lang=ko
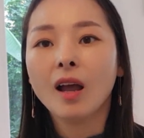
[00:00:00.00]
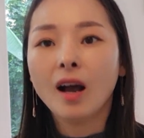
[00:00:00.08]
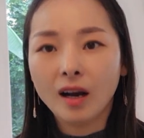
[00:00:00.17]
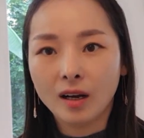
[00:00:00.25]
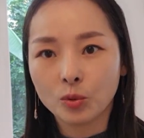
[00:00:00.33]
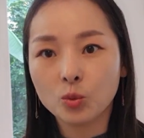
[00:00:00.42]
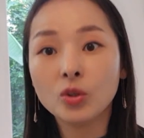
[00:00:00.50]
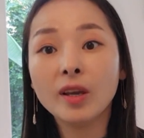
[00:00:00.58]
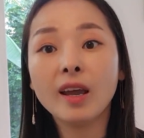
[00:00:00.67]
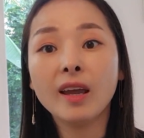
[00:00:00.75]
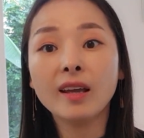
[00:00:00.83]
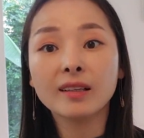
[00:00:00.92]
아,
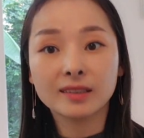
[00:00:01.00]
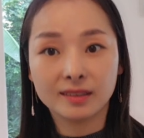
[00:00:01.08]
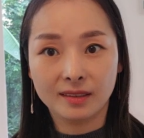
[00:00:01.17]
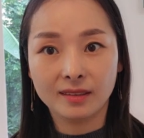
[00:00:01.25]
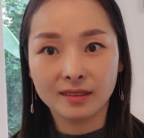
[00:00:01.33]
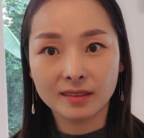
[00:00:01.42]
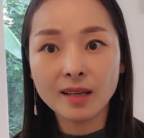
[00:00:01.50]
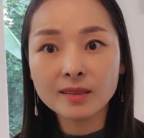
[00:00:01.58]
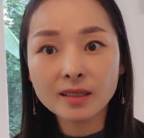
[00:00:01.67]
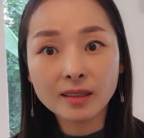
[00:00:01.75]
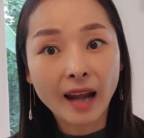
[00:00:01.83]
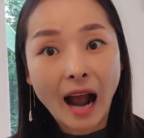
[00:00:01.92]
위에 그
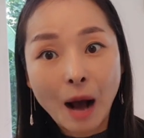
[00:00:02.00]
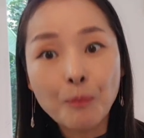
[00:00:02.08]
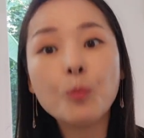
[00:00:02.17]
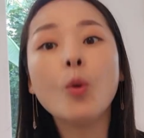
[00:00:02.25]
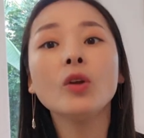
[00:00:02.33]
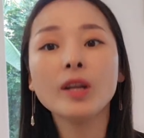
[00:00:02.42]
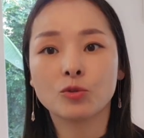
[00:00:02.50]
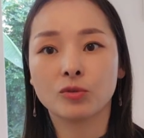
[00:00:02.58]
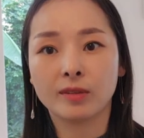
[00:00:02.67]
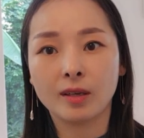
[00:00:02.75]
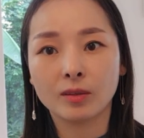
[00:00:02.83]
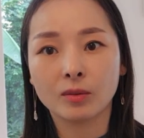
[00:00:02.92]
상사들이 안
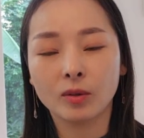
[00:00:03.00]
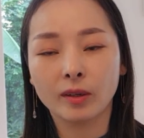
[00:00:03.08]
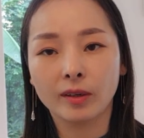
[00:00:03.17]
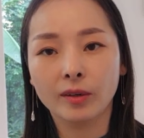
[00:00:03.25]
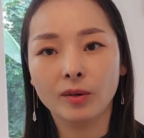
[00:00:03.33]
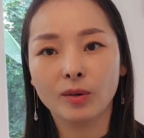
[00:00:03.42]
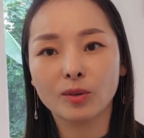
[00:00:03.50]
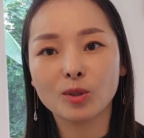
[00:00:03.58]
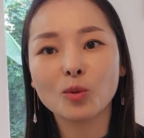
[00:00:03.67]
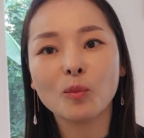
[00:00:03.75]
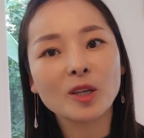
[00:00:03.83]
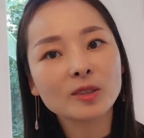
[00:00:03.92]
보내준다는 거예요. 그래서
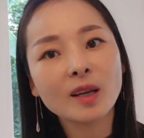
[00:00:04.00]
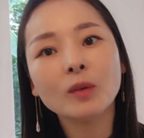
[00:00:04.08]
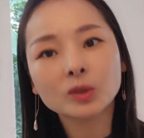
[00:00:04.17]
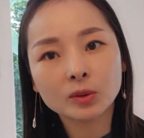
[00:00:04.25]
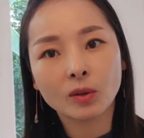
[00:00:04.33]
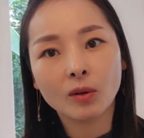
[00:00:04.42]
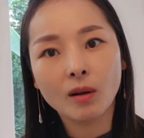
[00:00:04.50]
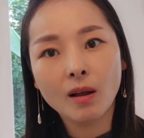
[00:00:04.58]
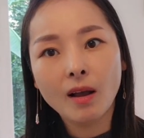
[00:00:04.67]
막 싸웠죠.